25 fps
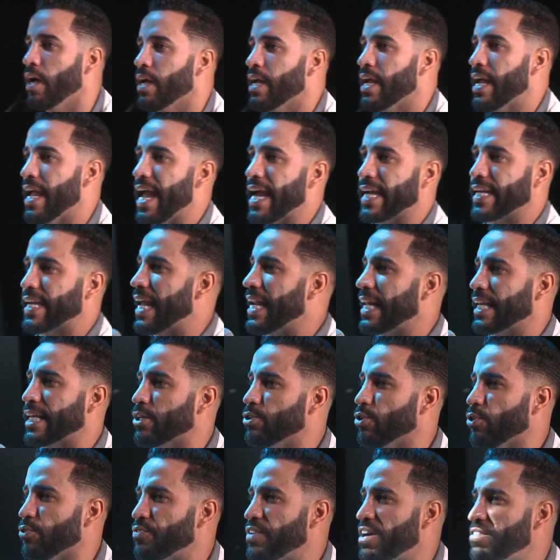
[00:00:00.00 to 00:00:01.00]
é aquele que
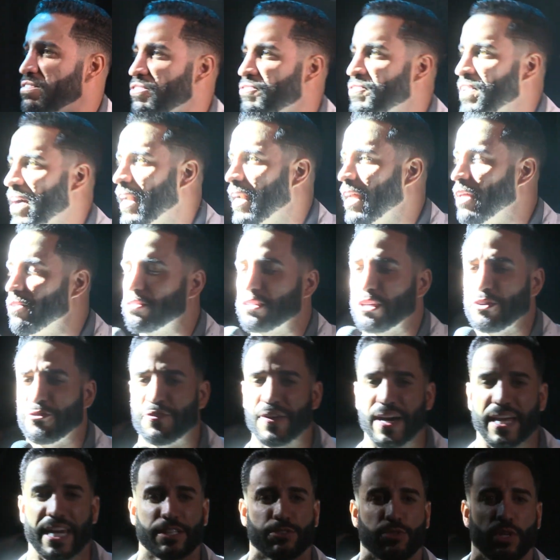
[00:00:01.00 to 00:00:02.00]
não vive falando que
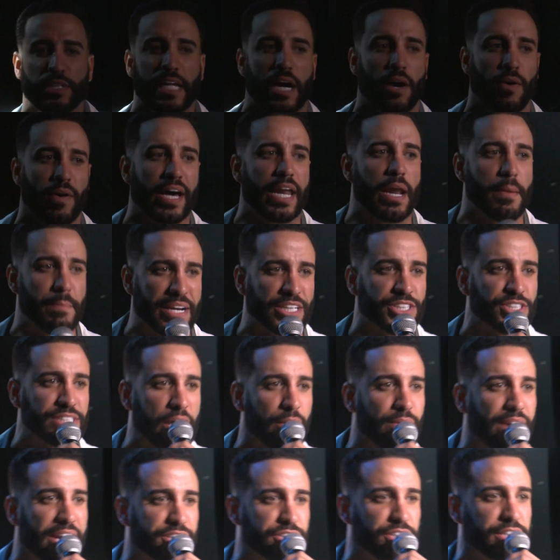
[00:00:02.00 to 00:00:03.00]
fala toda hora, mas na
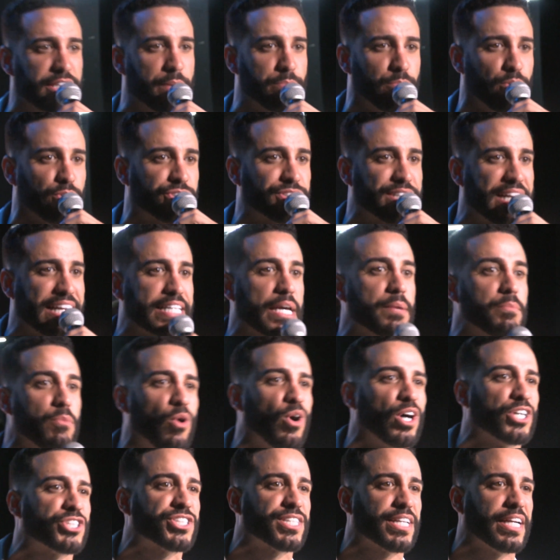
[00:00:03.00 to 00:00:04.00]
hora de demonstrar,
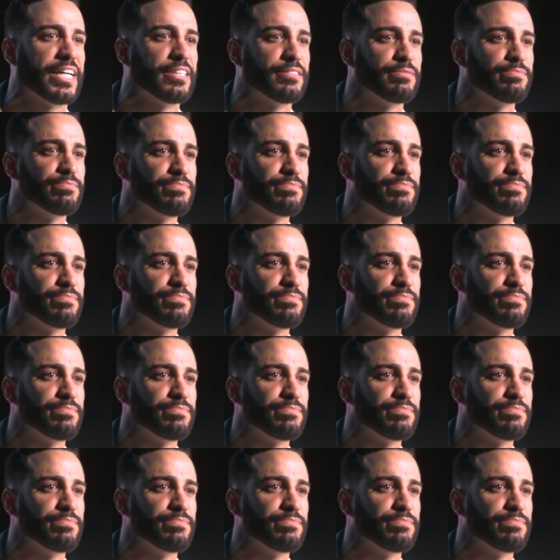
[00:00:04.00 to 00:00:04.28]
demonstra.